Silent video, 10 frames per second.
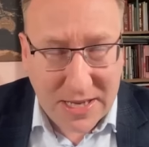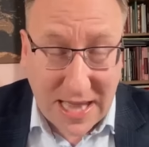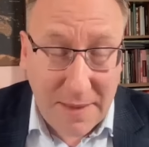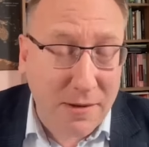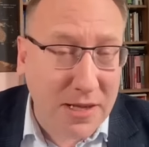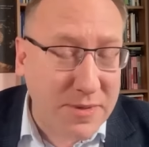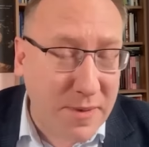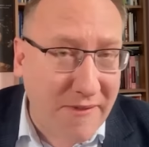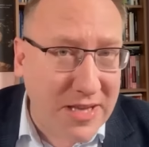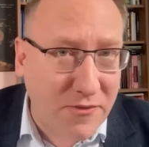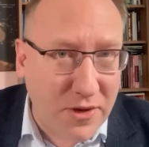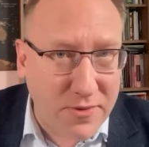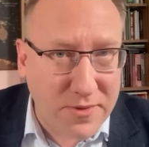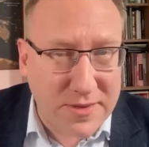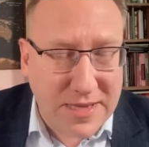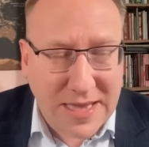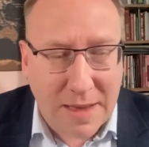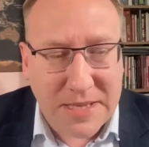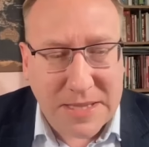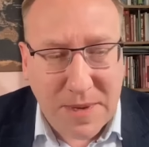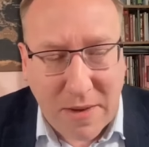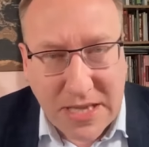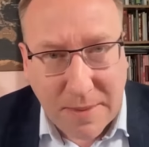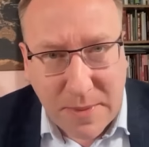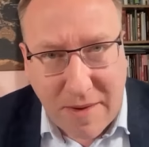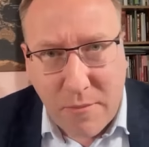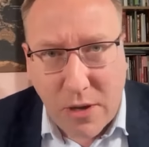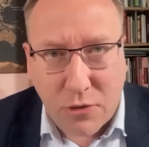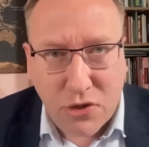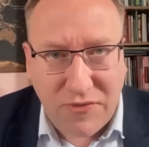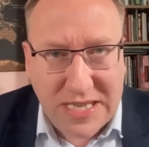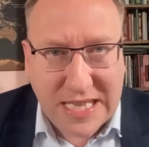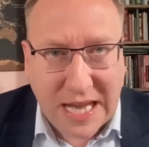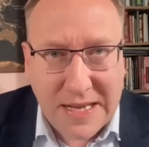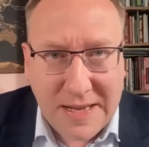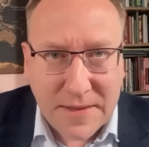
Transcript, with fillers: I tam akurat sprawa jest, y, tam, jest sprawa, tam sprawa była oczywista.